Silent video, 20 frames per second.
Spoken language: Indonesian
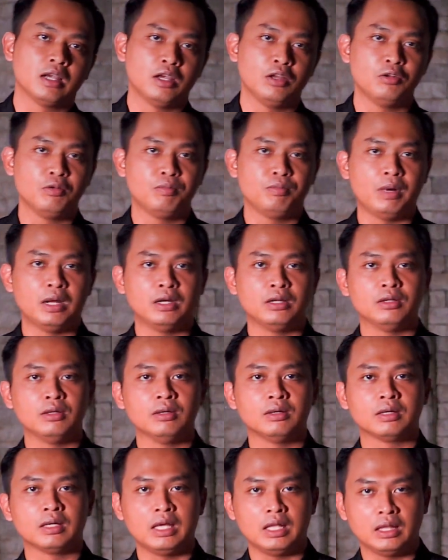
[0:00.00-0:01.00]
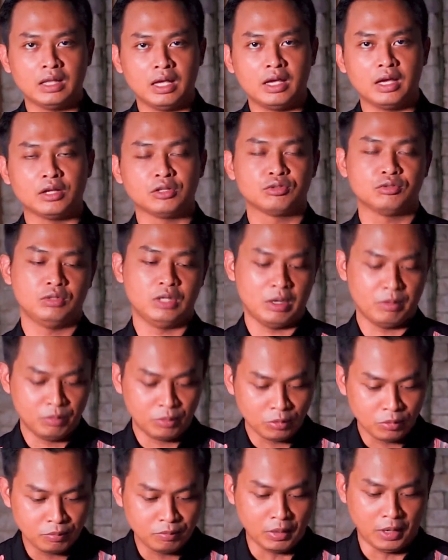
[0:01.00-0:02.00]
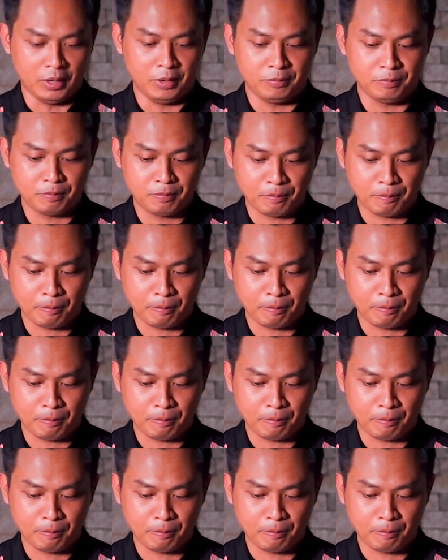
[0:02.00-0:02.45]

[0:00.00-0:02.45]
kehidupan kita yang sudah berubah.